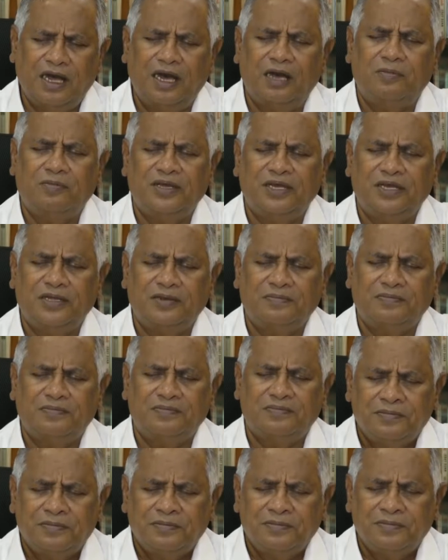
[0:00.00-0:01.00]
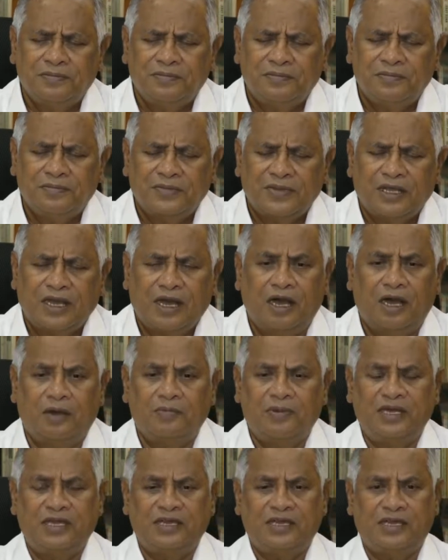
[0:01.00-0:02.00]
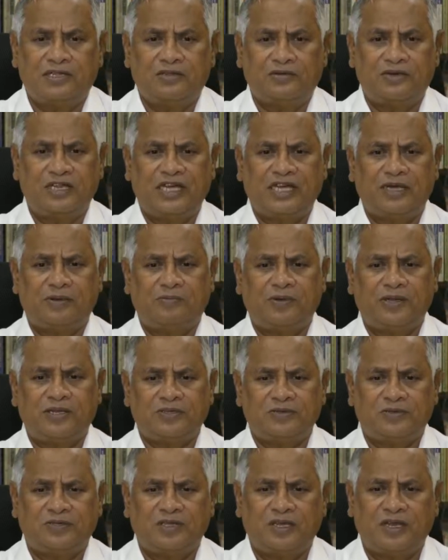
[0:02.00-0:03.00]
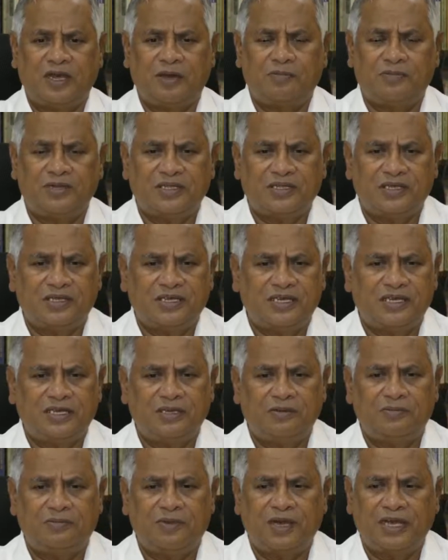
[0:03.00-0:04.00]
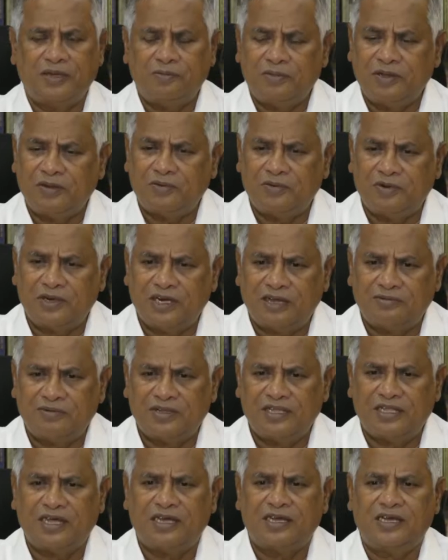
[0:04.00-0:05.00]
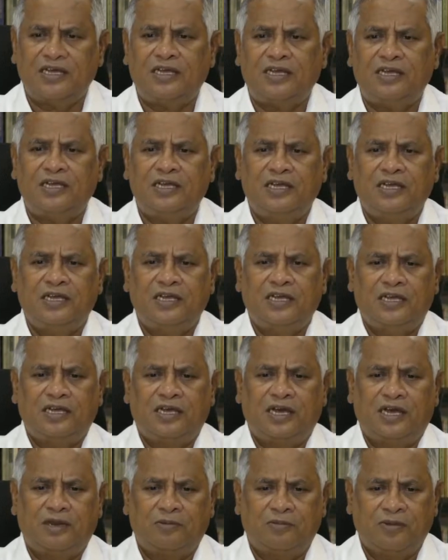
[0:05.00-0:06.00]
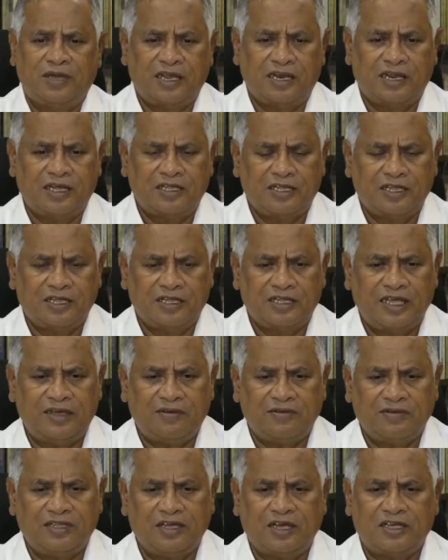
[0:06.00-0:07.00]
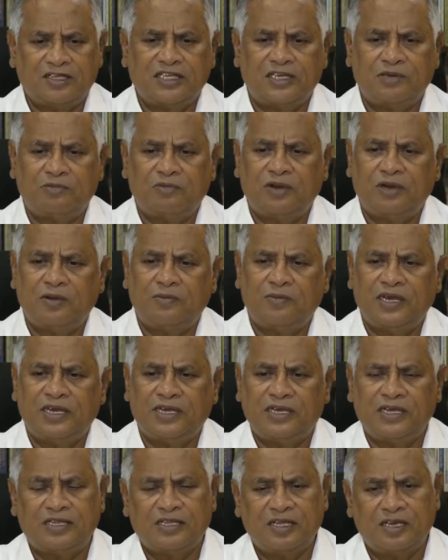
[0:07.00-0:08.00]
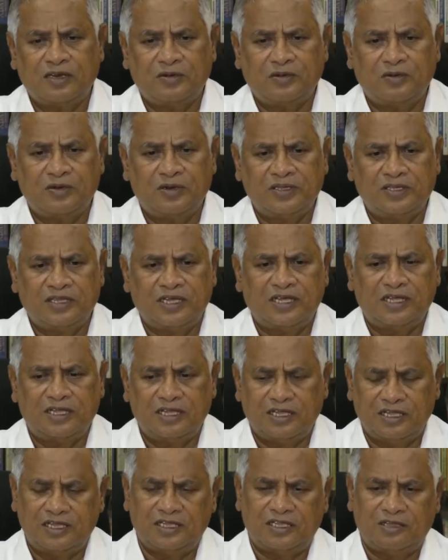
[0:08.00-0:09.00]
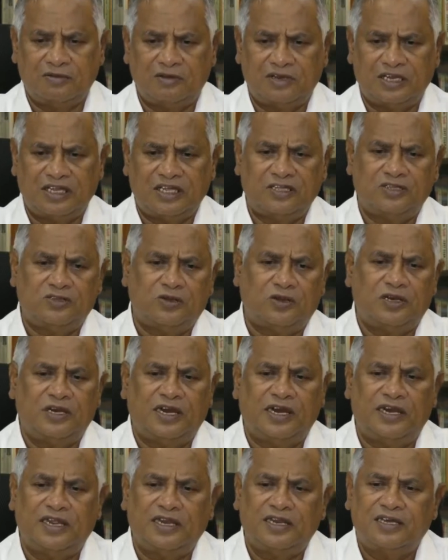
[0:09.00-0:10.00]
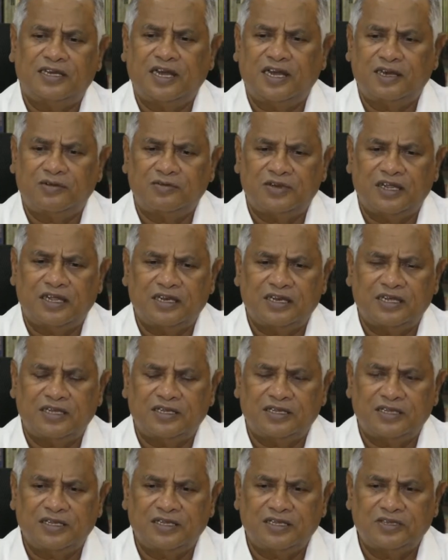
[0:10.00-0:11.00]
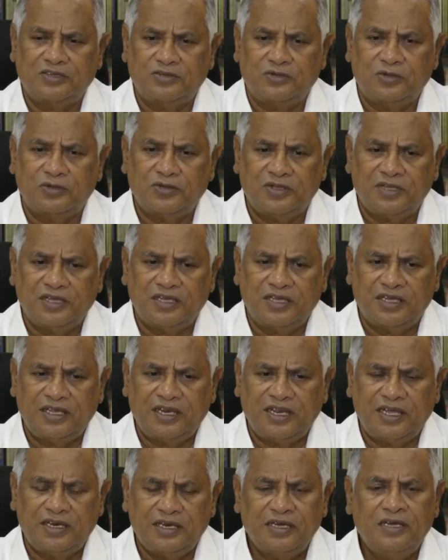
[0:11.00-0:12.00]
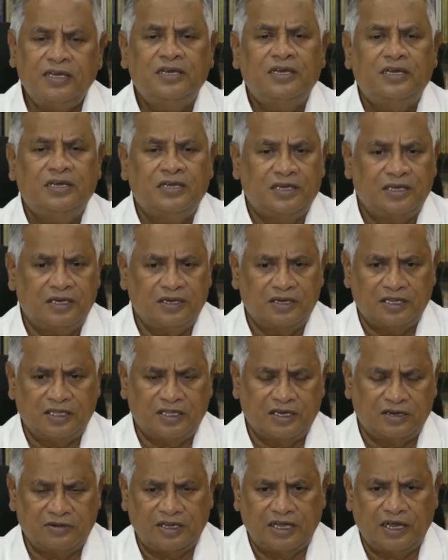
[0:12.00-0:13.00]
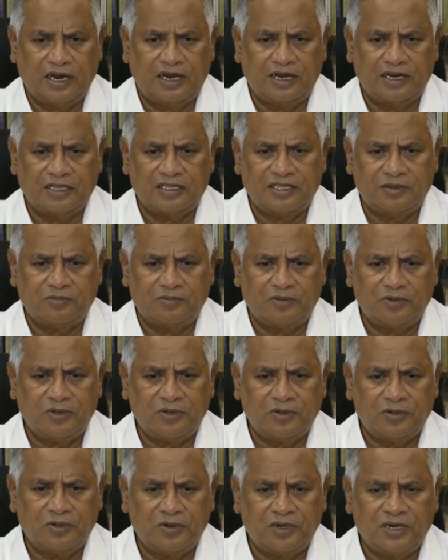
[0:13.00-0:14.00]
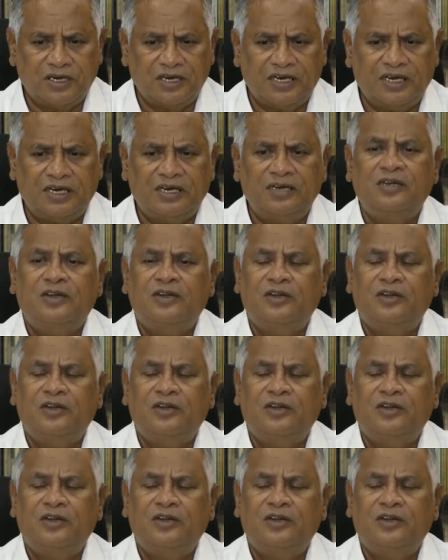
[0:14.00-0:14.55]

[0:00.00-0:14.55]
ஆமே ஆமீன் கத்துடைய பரிசுத்த நாமத்துக்கு மகிமை உண்டாவதாக அருமையான அந்த தேவதாசன் மூலமாய் கத்திரனை கொடுத்த இந்த ஒரு சொல்லாடலுக்காகவும் நான் கத்திரை ஸ்தோத்திருக்கிறேன் இன்னும் அதனுடைய ஆழத்தை புரிந்து கொள்ளுங்கள்